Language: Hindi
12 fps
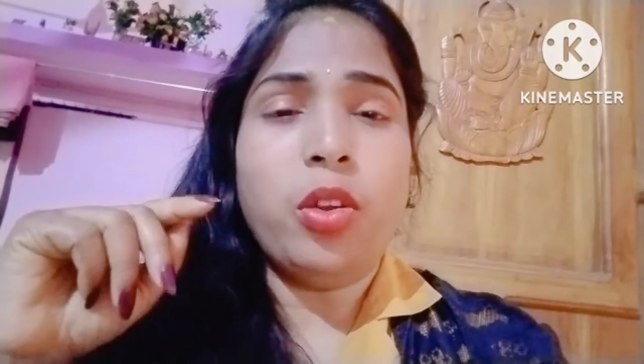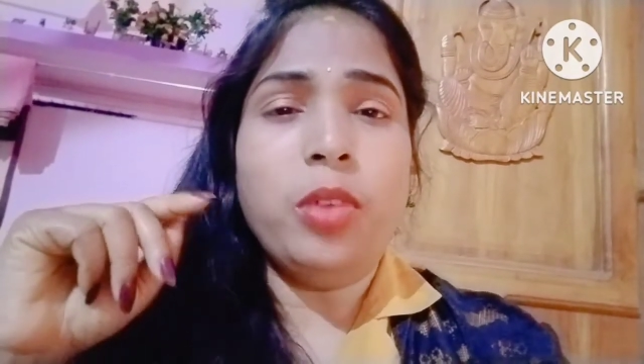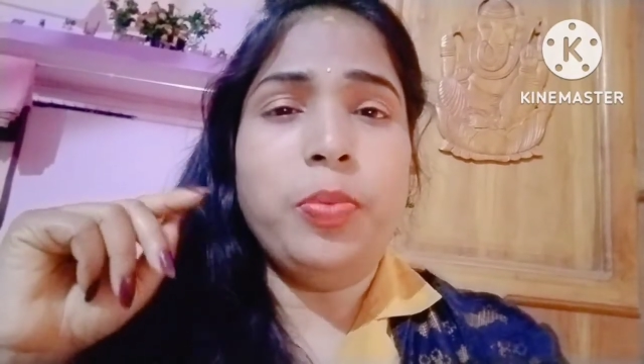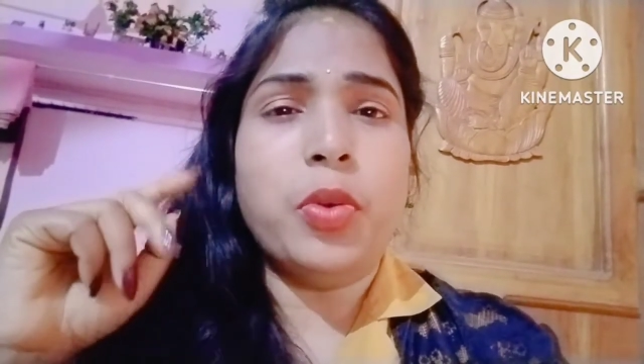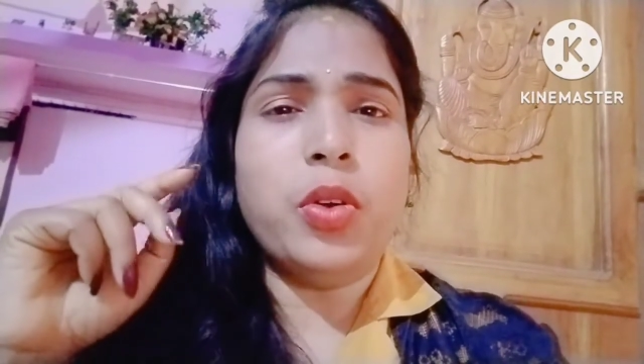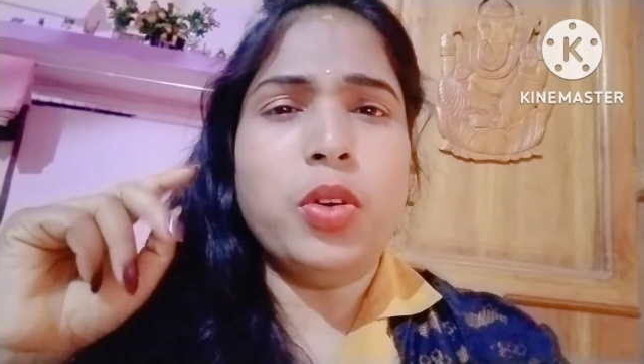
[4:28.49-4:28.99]

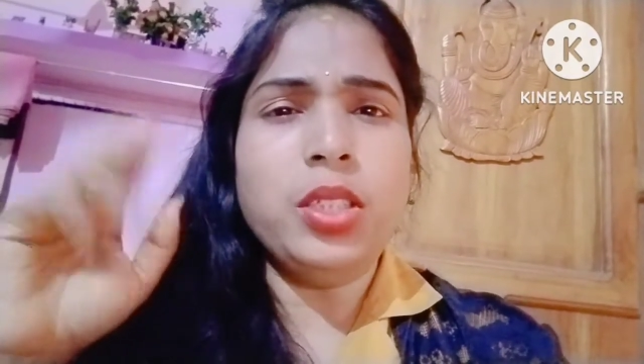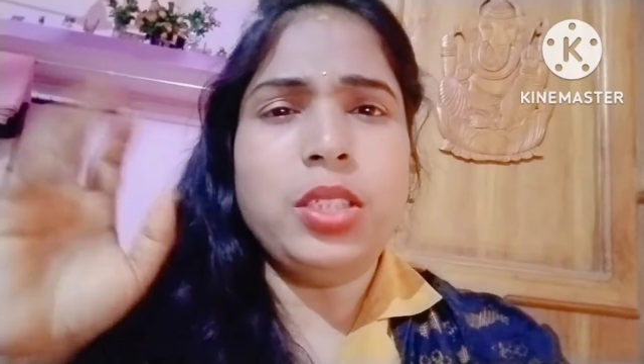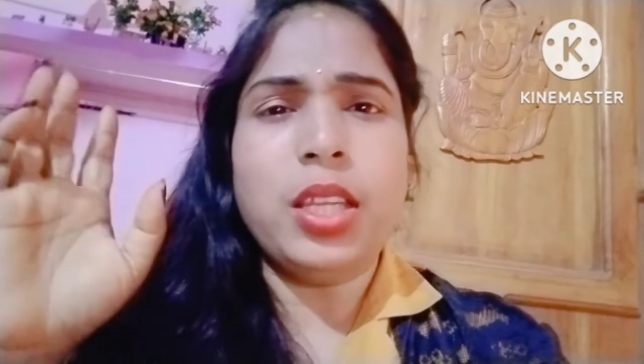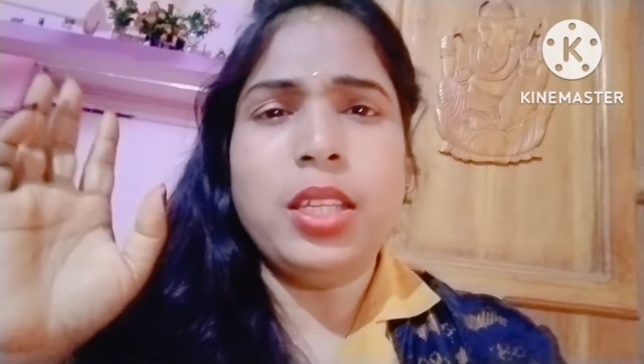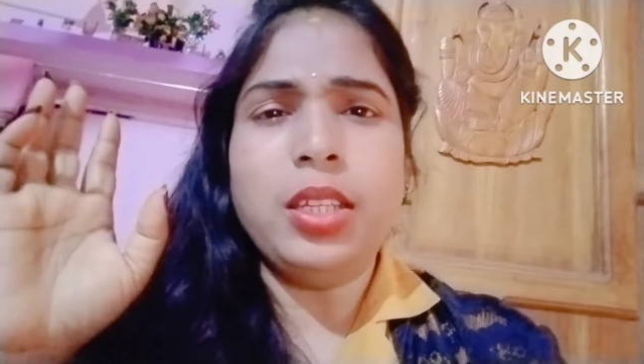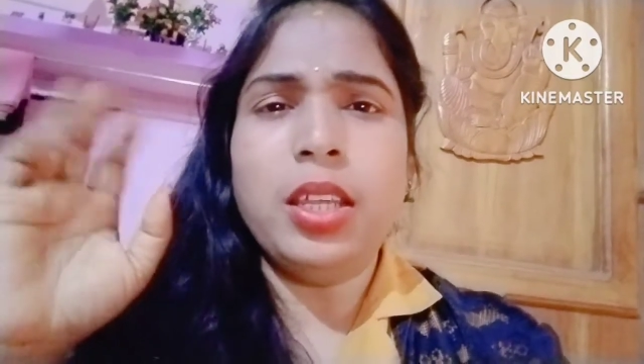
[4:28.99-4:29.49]
और बहुत
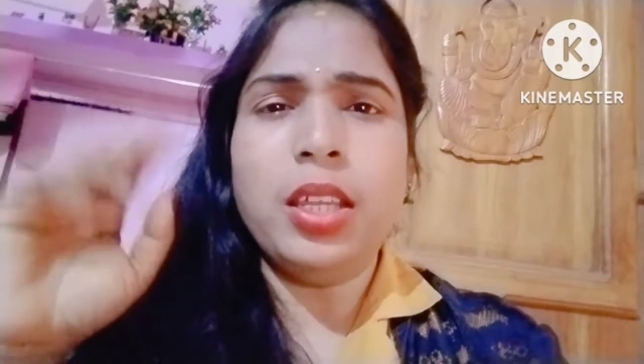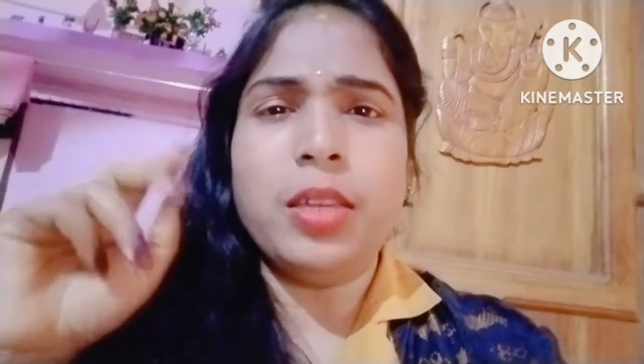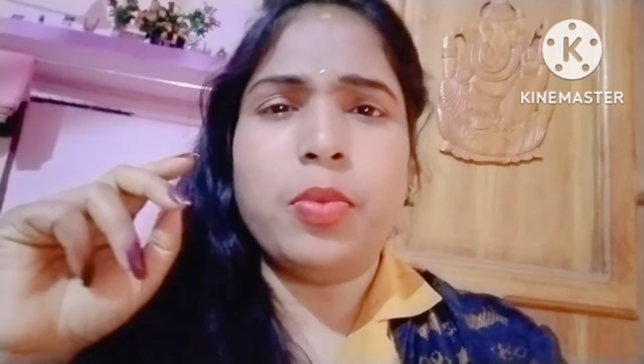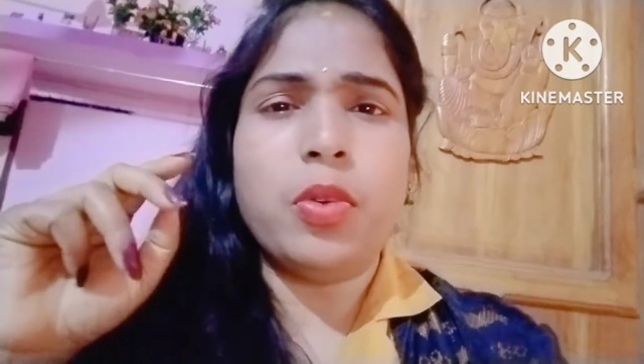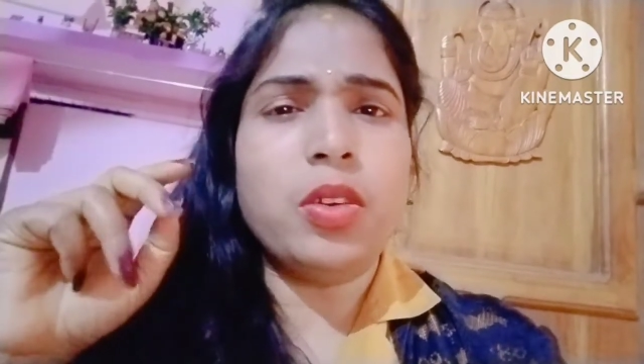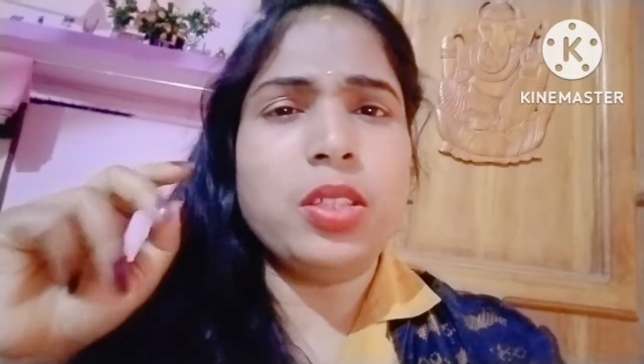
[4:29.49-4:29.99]
सारी है
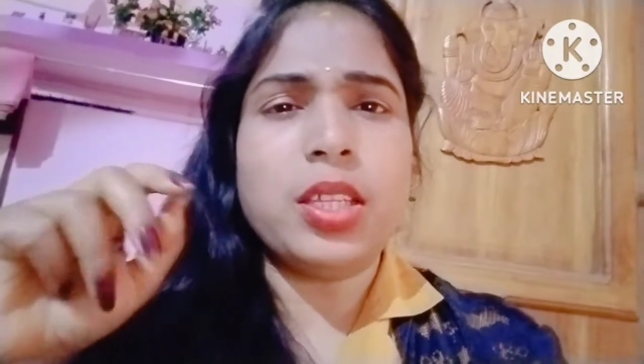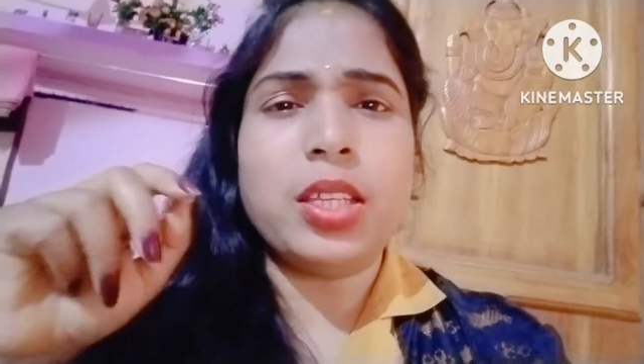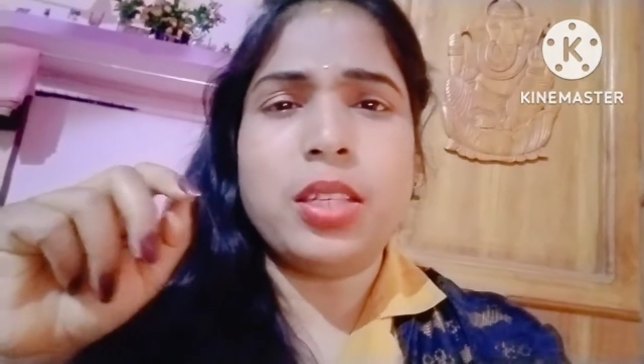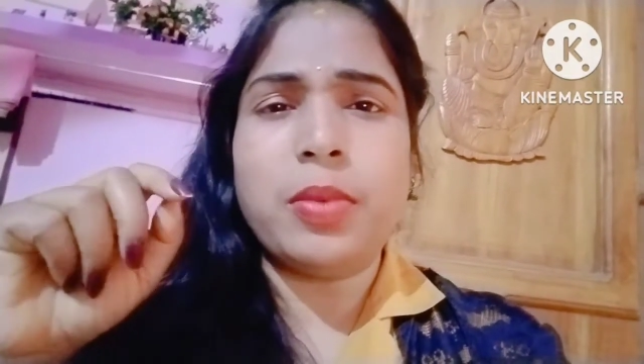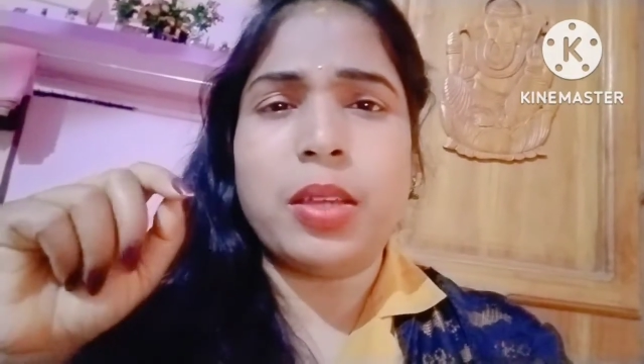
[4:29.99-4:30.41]
बहुत सारी